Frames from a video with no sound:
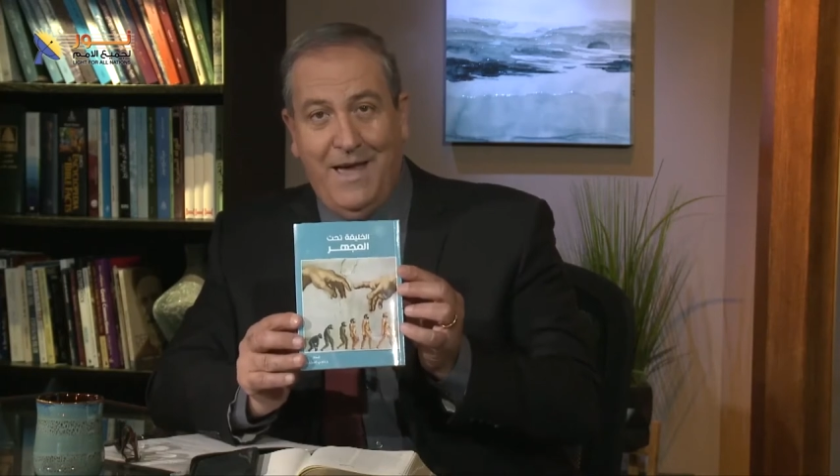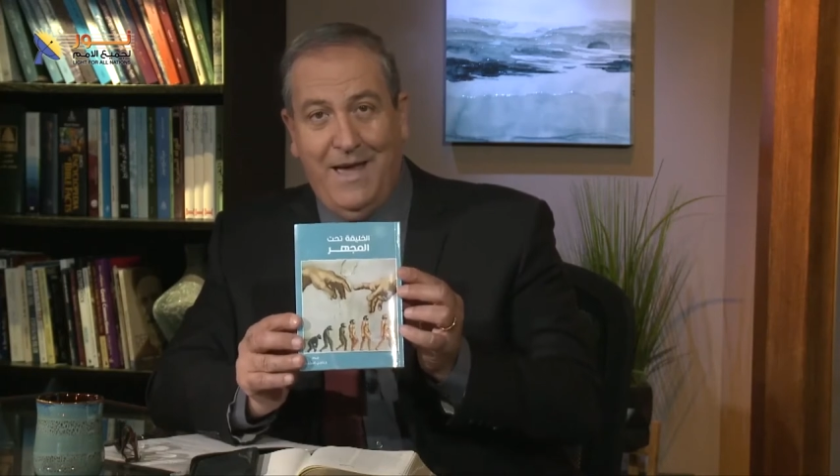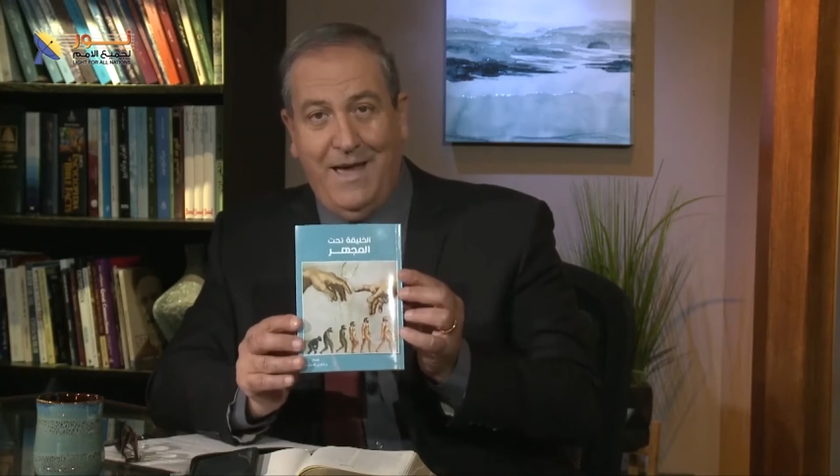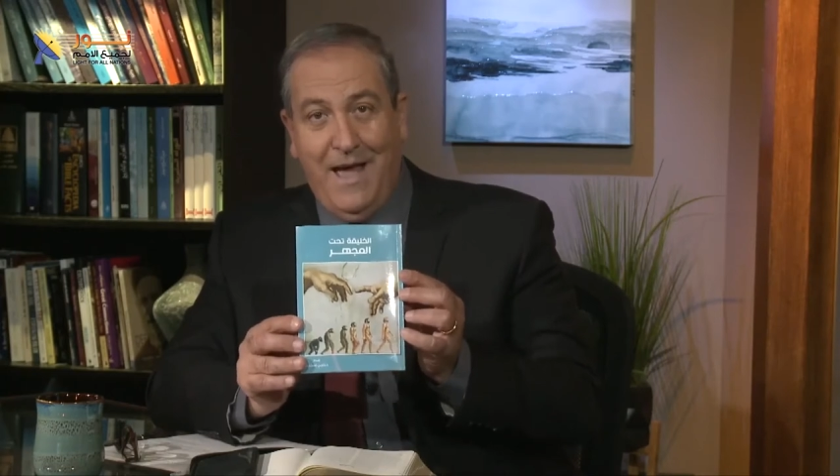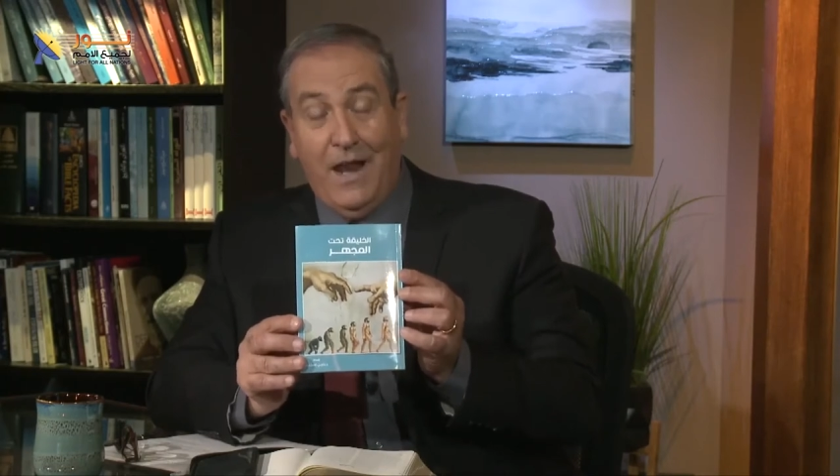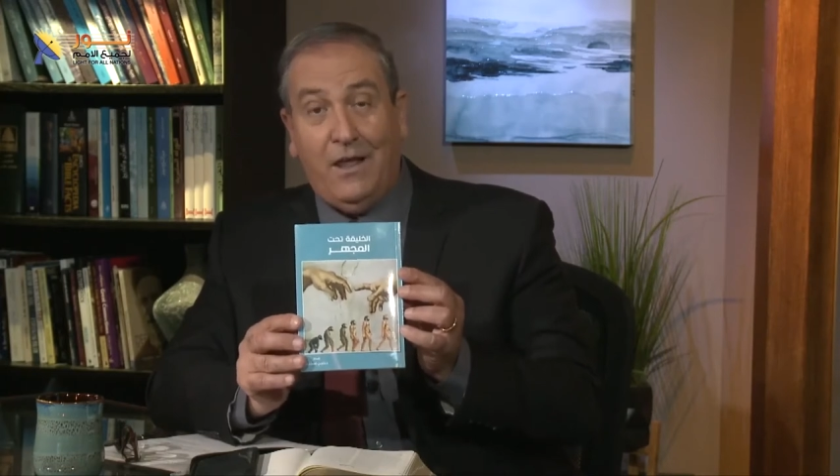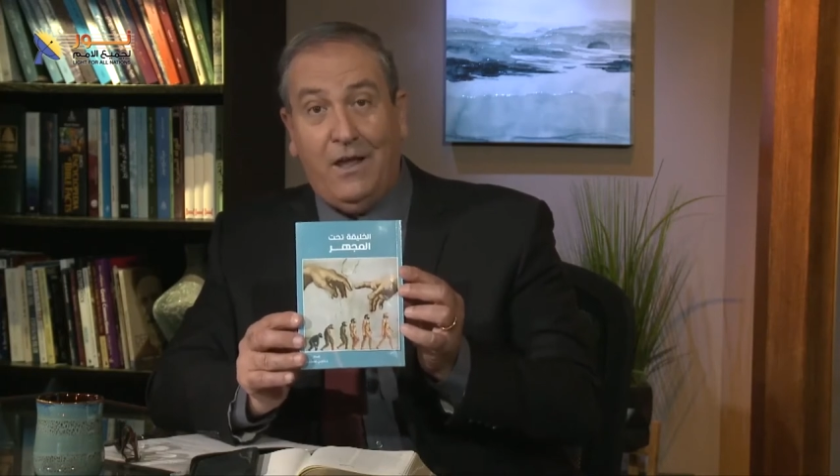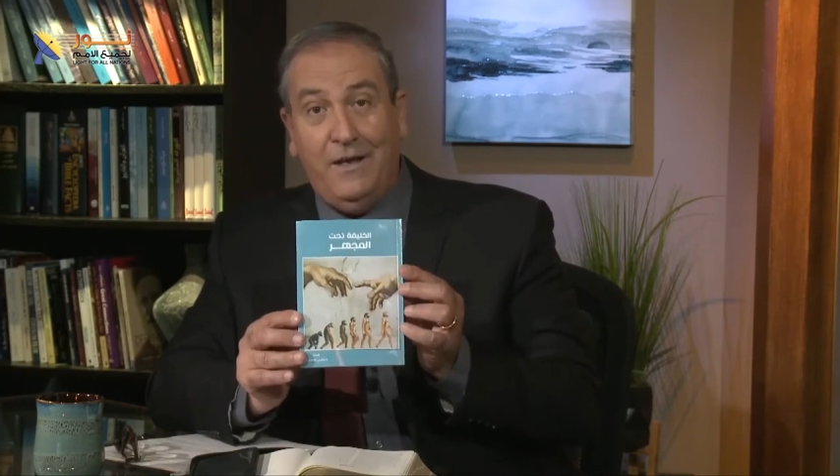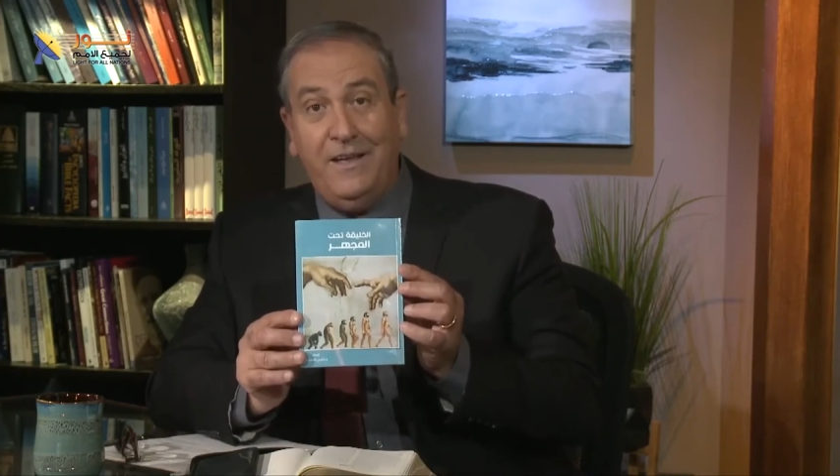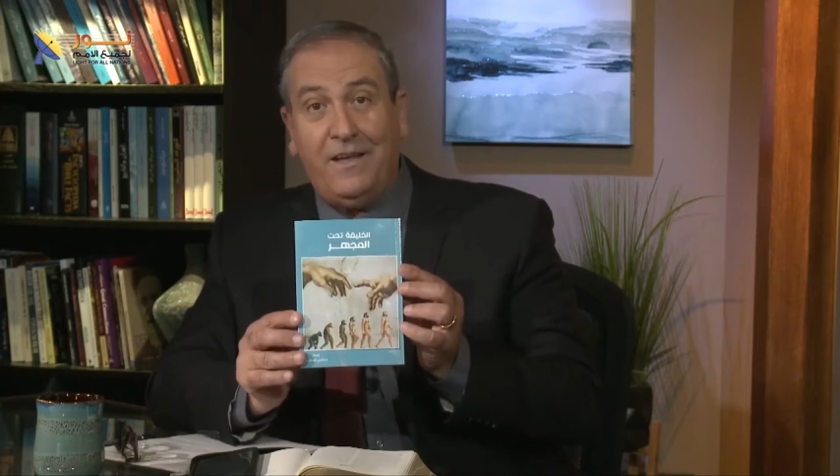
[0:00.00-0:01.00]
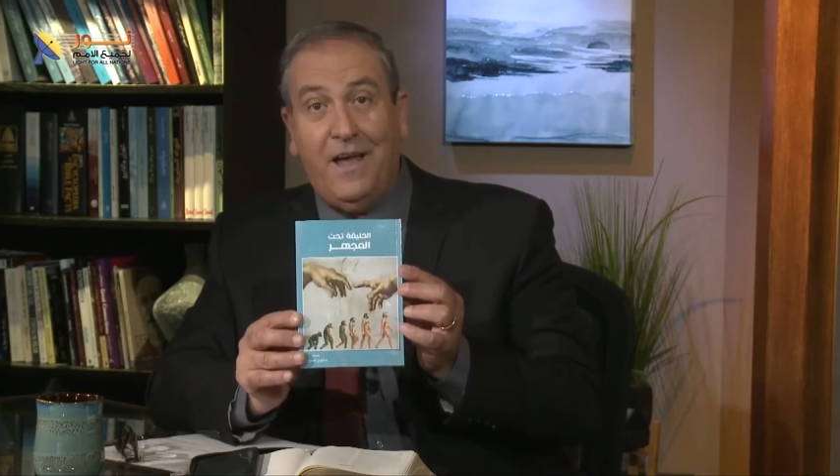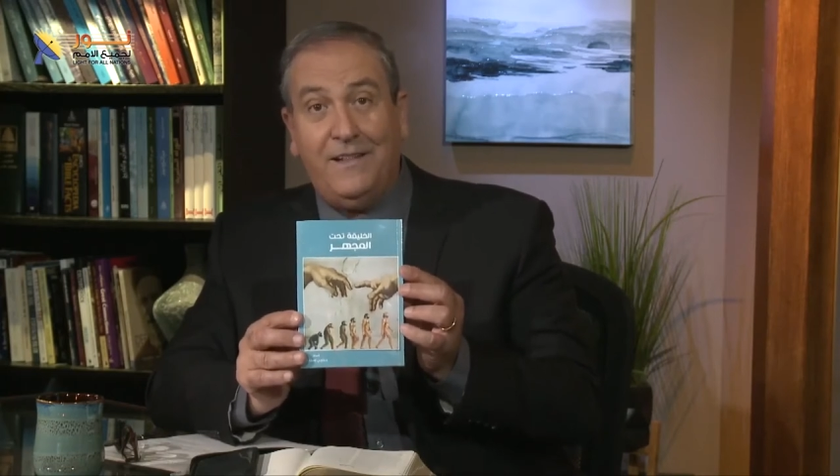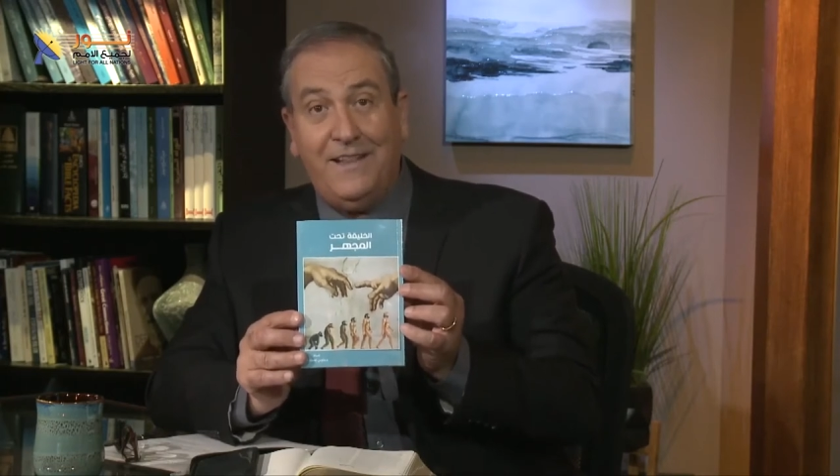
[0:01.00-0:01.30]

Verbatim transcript: آه الخليقه